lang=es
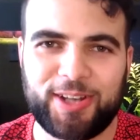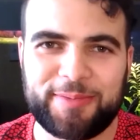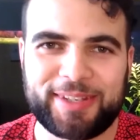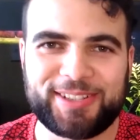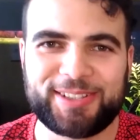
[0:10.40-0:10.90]

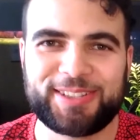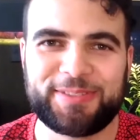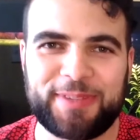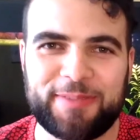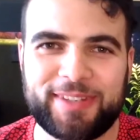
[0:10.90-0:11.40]
Hola
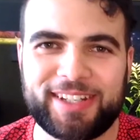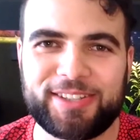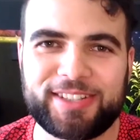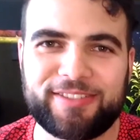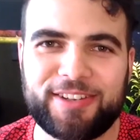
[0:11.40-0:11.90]
amigos,
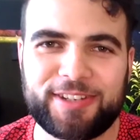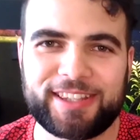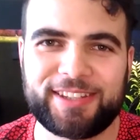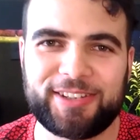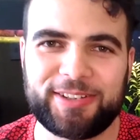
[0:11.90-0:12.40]
bienvenidos a
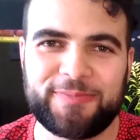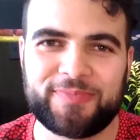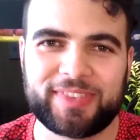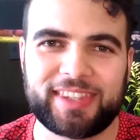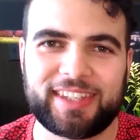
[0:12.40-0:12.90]
Faun Indoor.
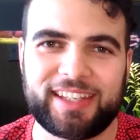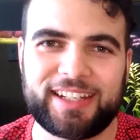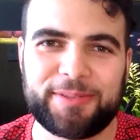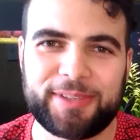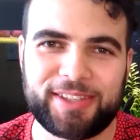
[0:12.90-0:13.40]

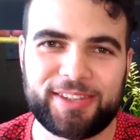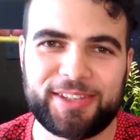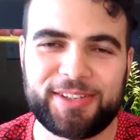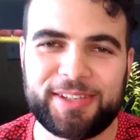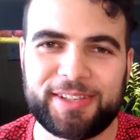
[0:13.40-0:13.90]
En el vídeo
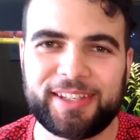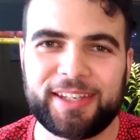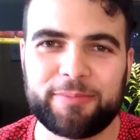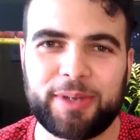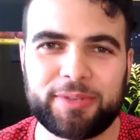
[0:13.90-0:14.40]
de hoy
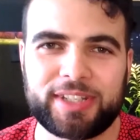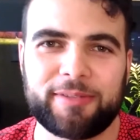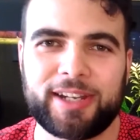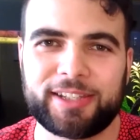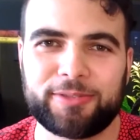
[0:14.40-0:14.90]
vamos
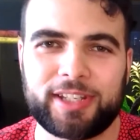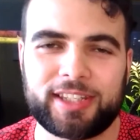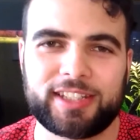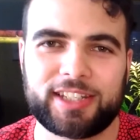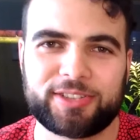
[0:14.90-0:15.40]
a hablar de
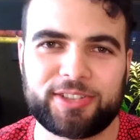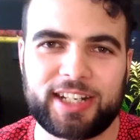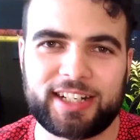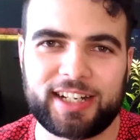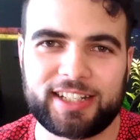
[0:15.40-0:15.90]
una de esas
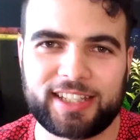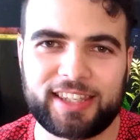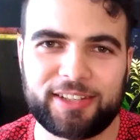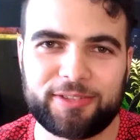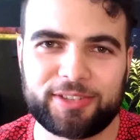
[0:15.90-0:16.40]
cosas raras
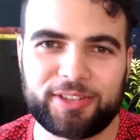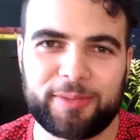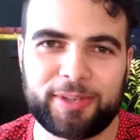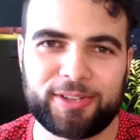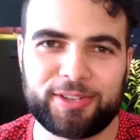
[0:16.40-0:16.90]
que hacen
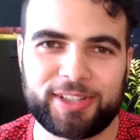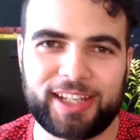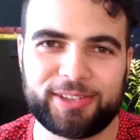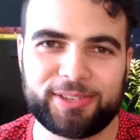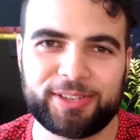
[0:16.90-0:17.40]
nuestros amigos los
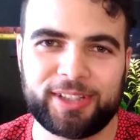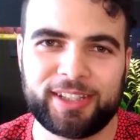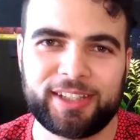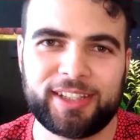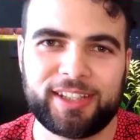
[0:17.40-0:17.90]
gatos.
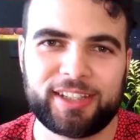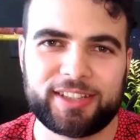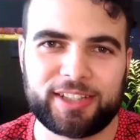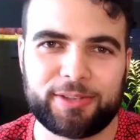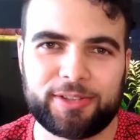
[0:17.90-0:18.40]

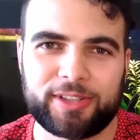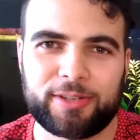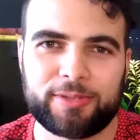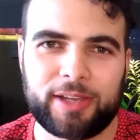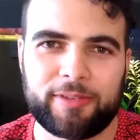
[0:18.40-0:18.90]
Seguro
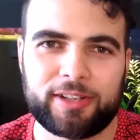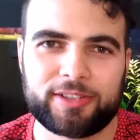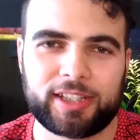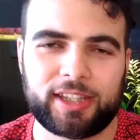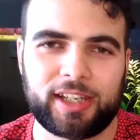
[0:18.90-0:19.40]
que alguna vez
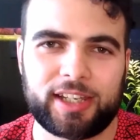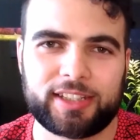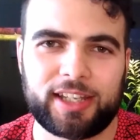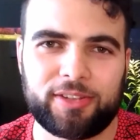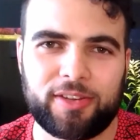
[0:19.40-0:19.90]
los que
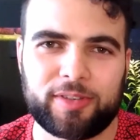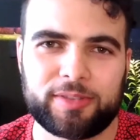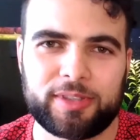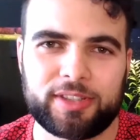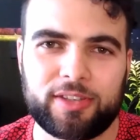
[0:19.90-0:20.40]
tengáis gato
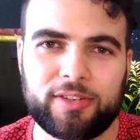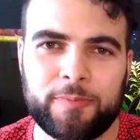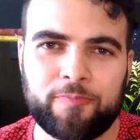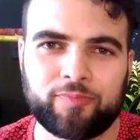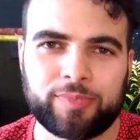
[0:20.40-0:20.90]
habéis
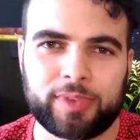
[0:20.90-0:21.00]
visto